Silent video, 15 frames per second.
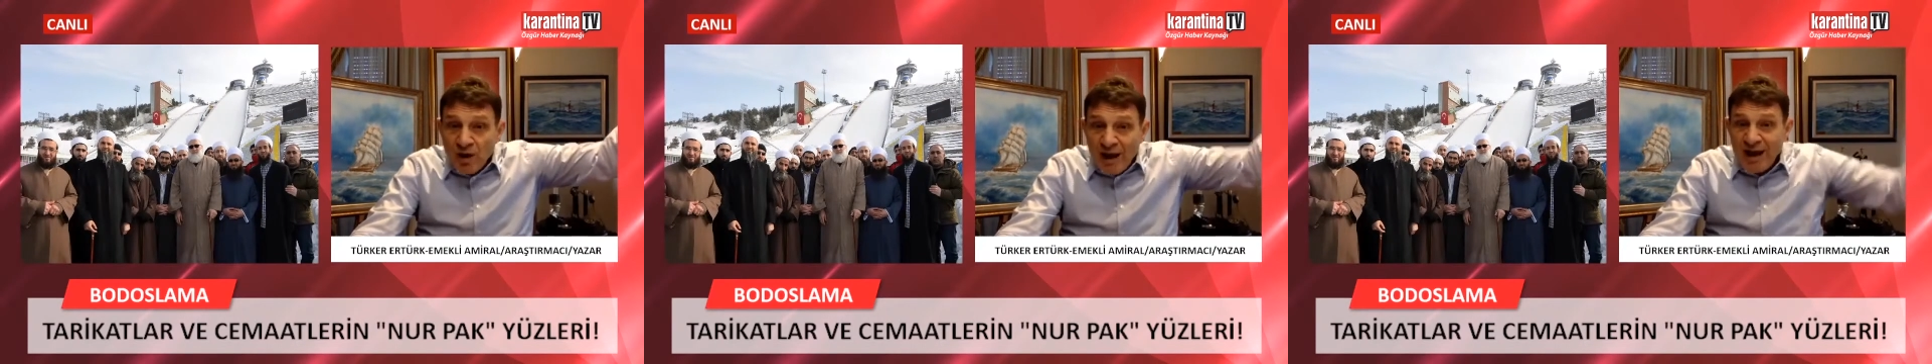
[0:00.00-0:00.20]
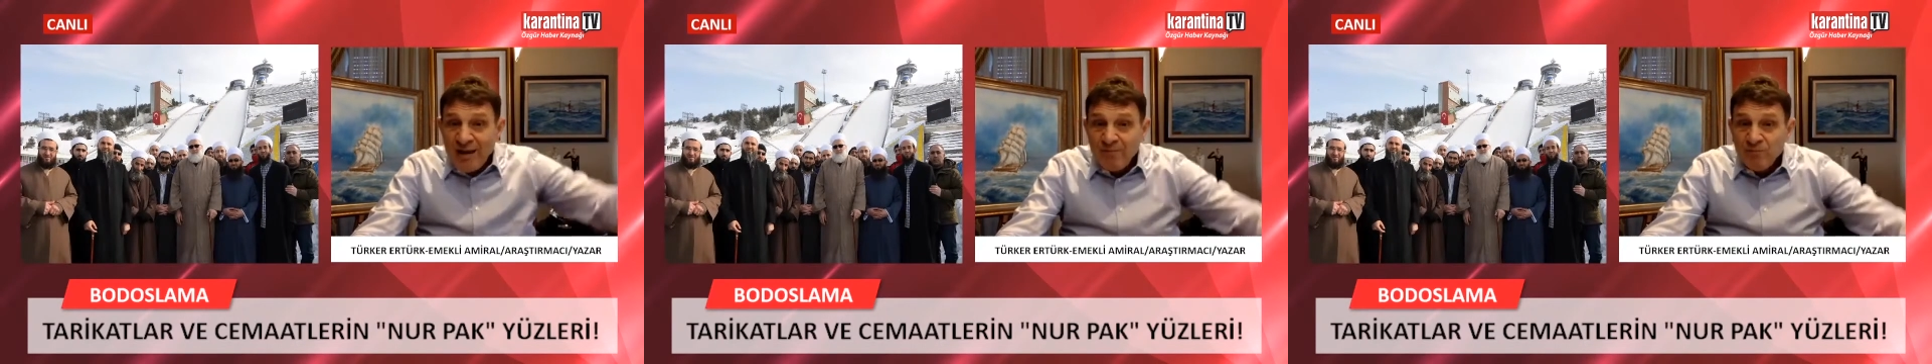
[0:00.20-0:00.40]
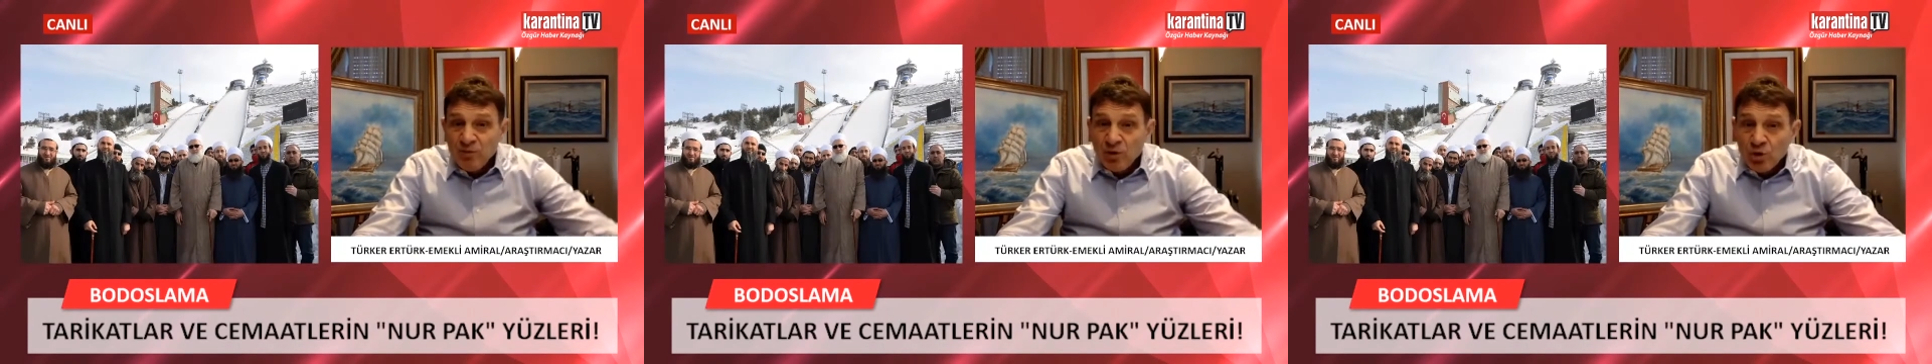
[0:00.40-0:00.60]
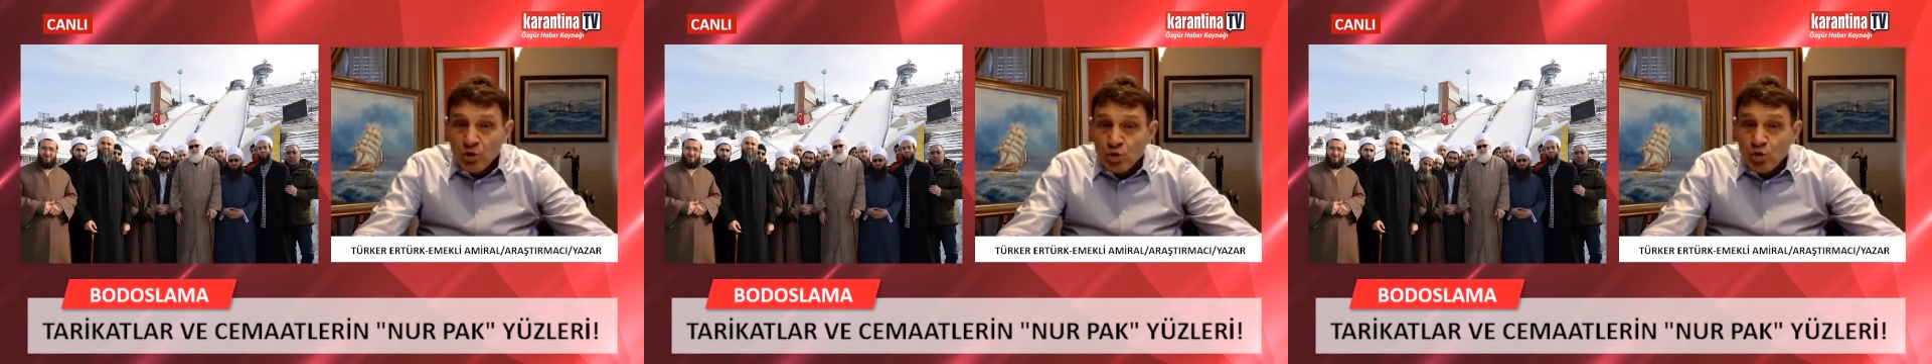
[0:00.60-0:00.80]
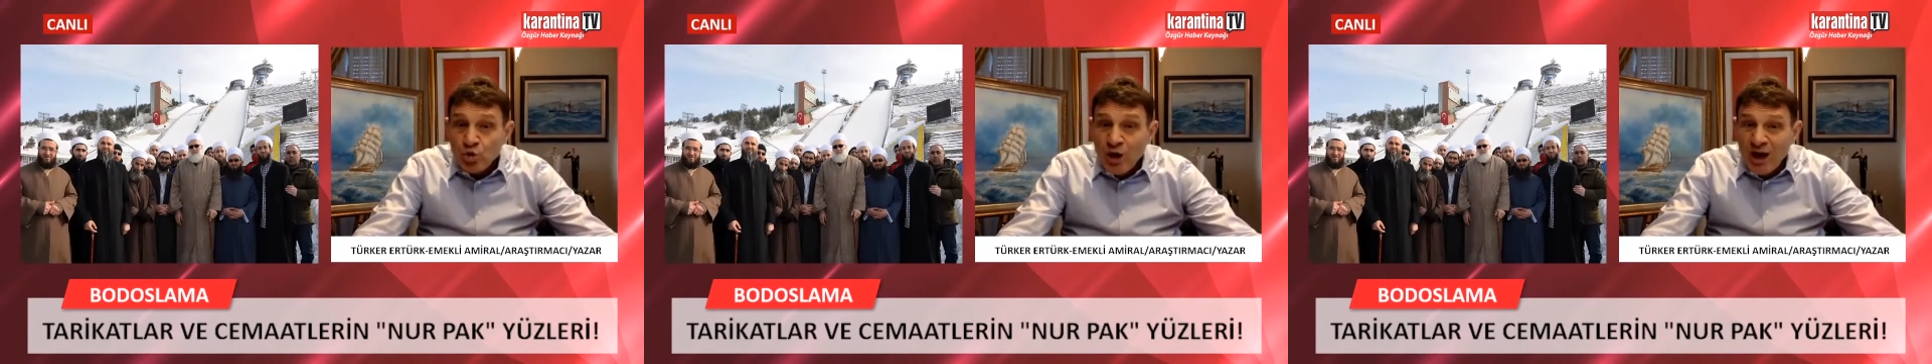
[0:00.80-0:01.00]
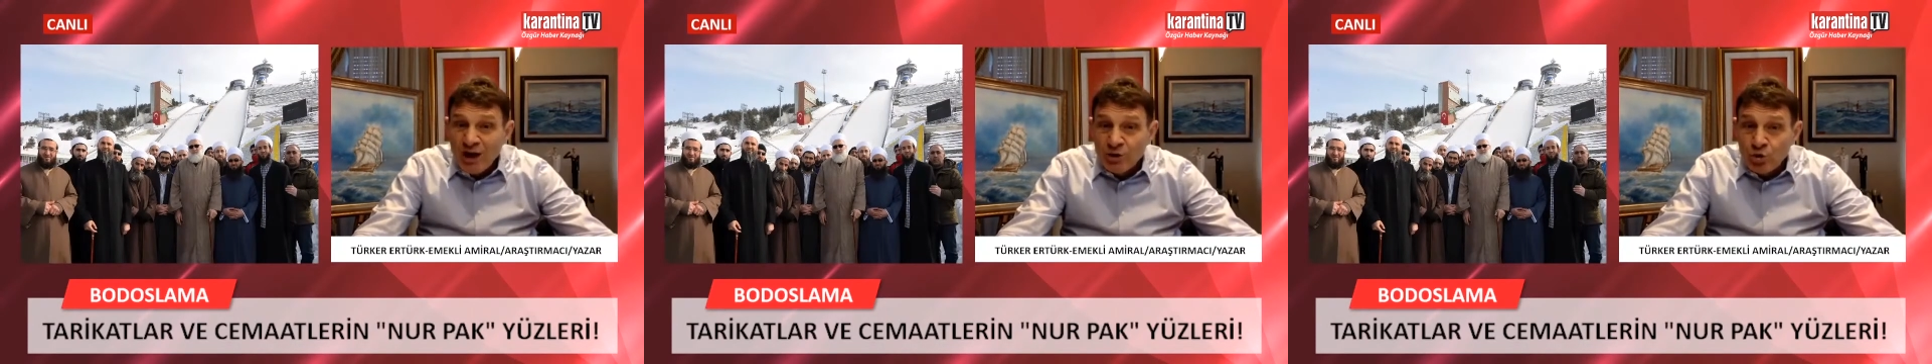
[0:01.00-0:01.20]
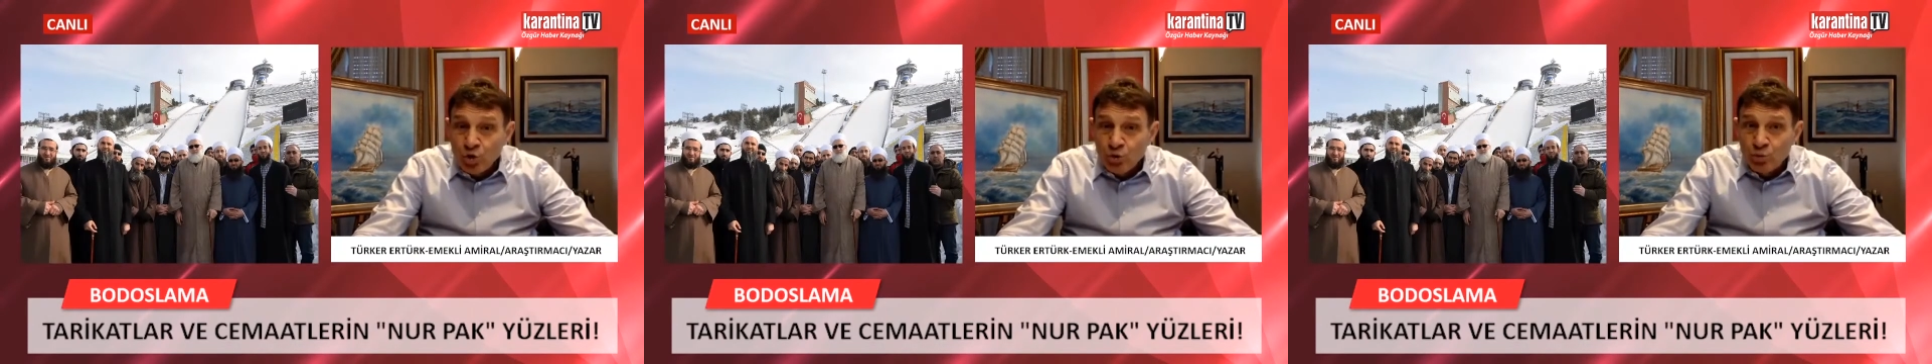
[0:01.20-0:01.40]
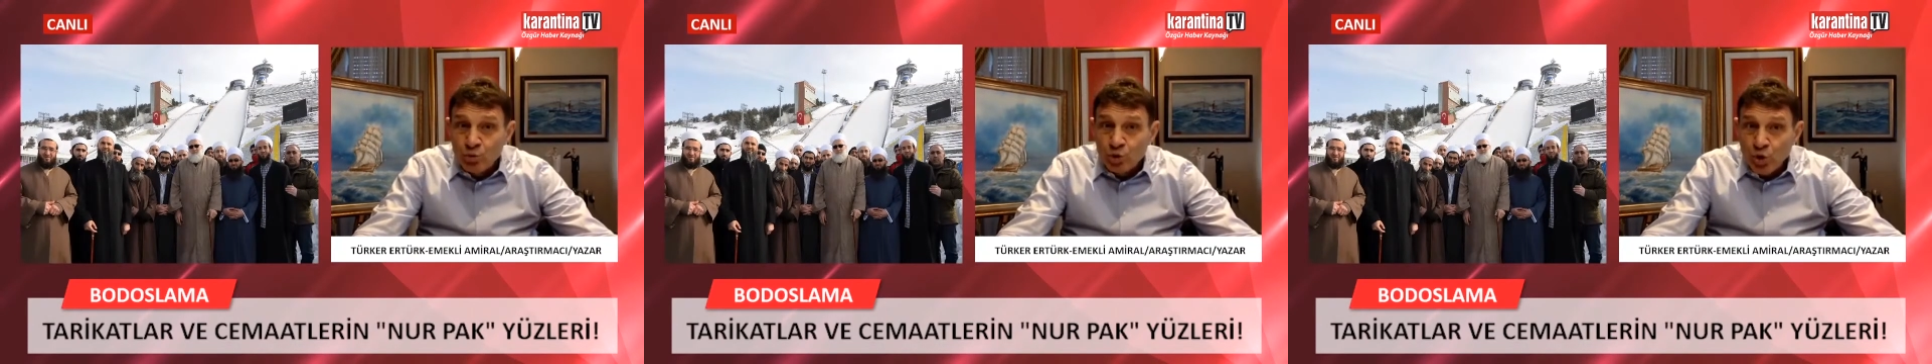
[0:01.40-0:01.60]
He? Günah
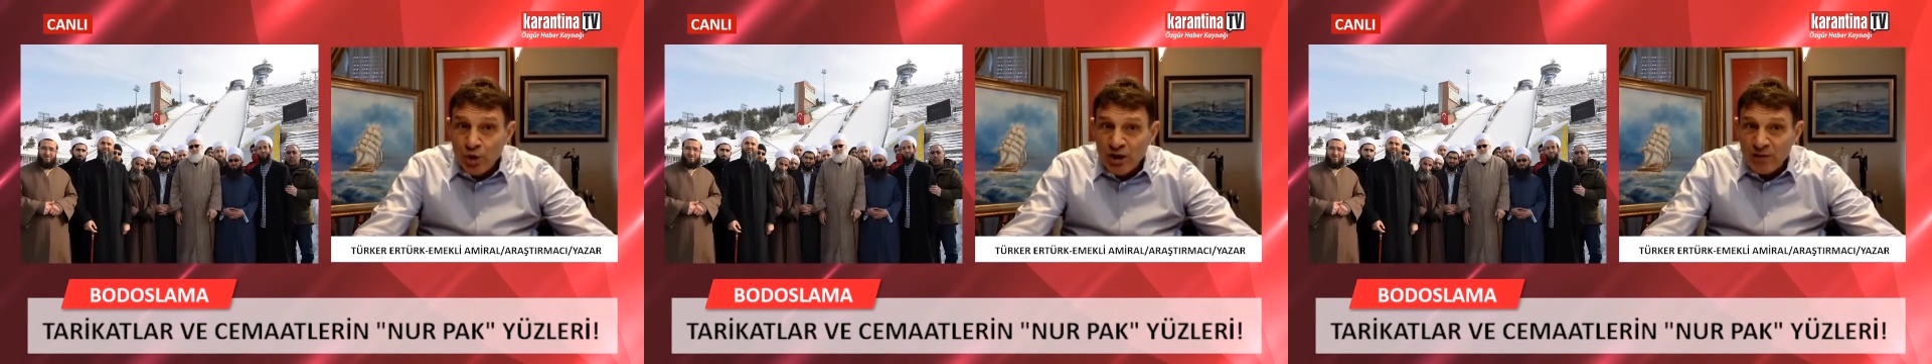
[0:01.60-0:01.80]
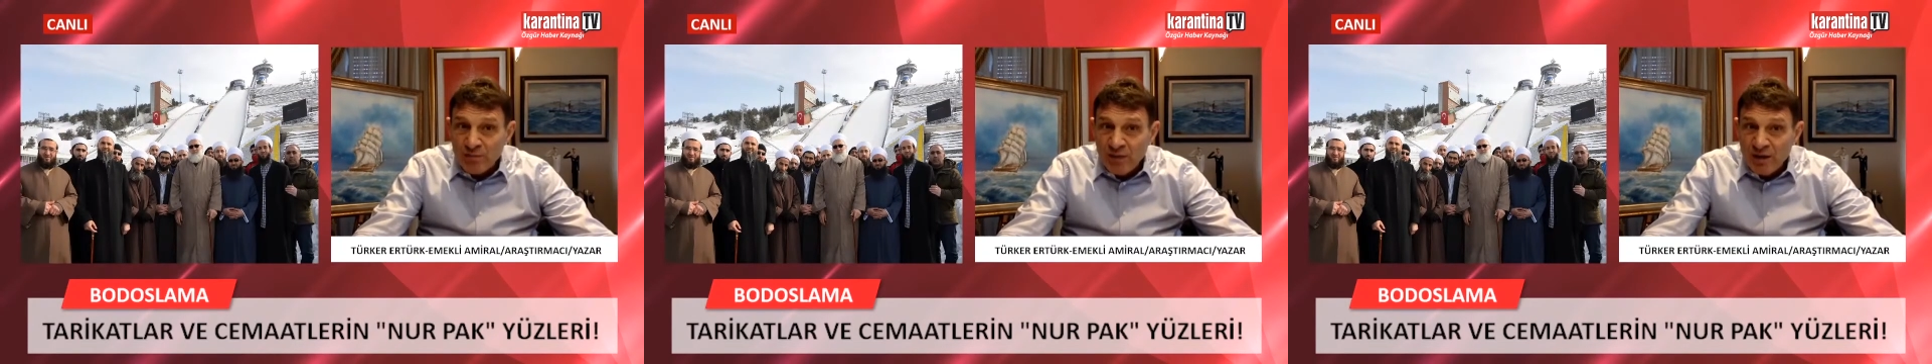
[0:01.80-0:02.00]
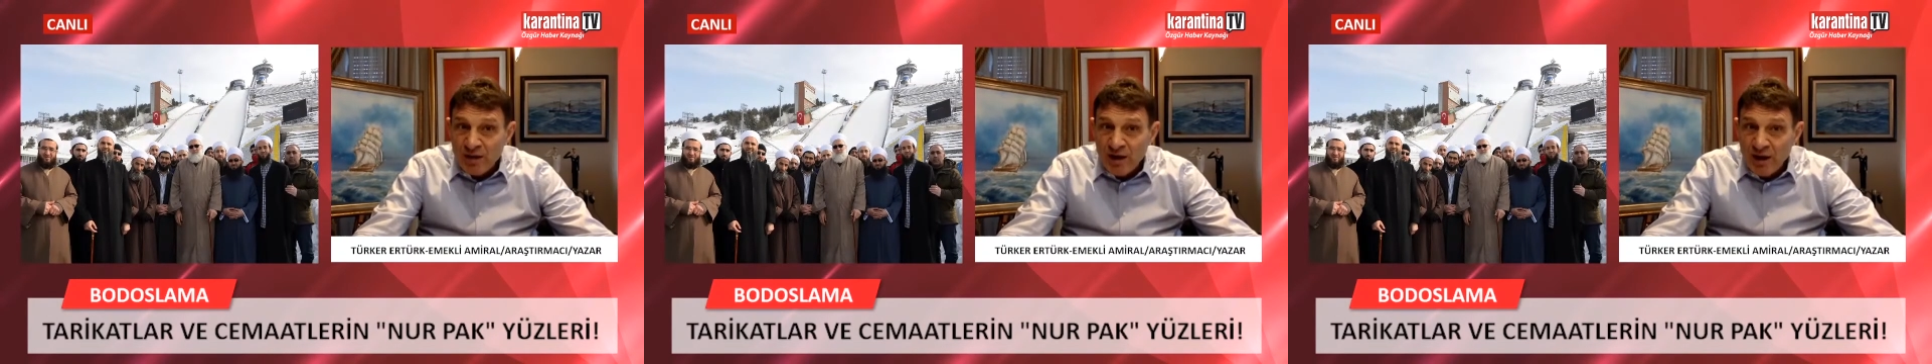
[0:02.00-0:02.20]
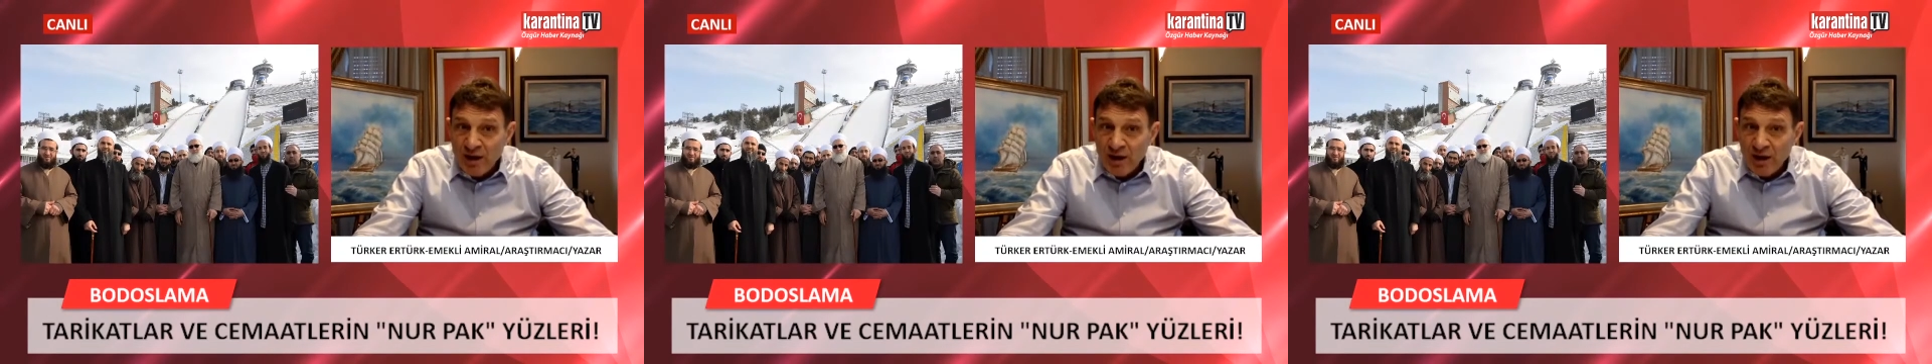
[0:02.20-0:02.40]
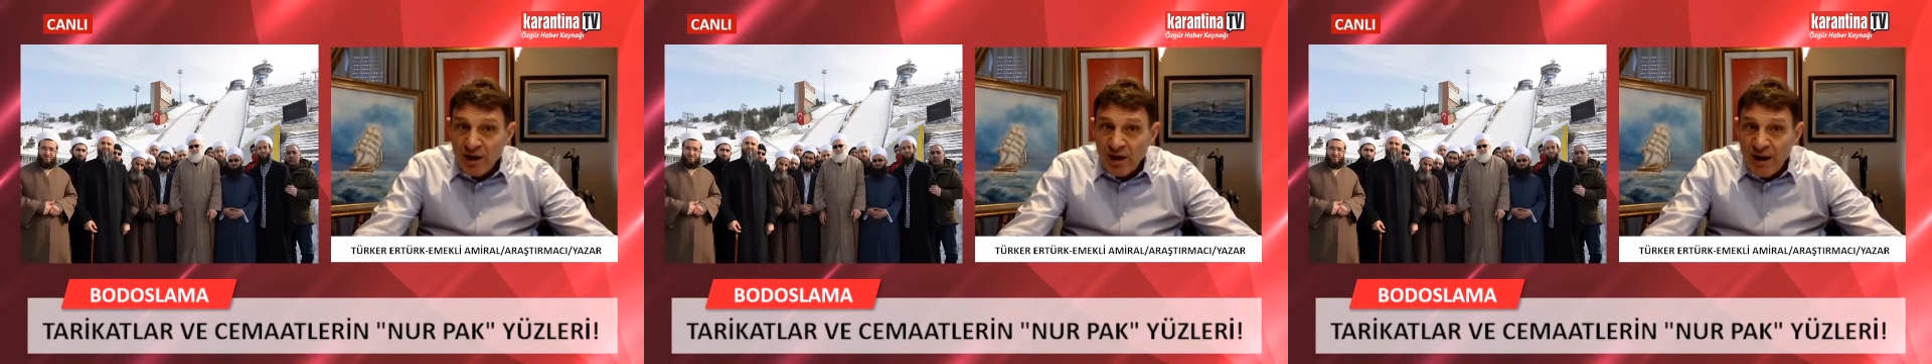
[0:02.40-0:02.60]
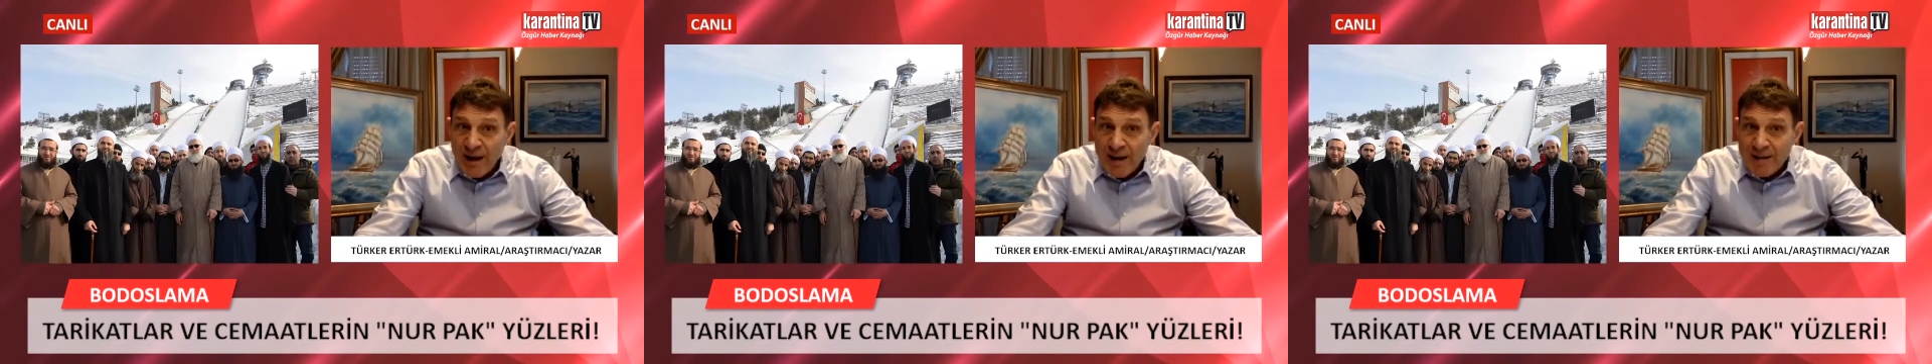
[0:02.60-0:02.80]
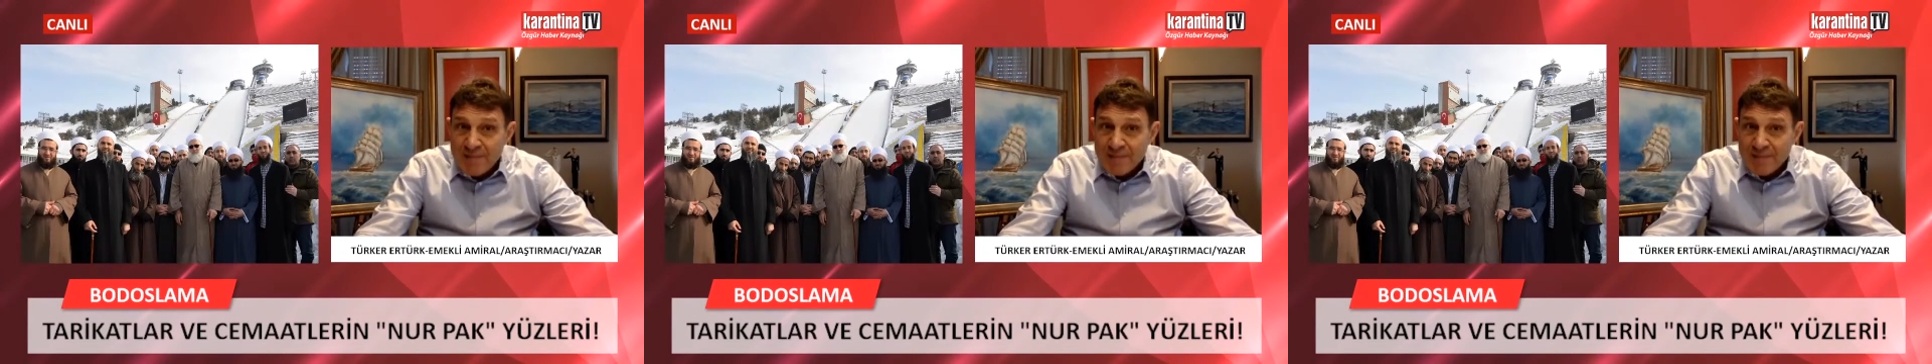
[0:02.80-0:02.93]
diyormuş öğretmenine. He?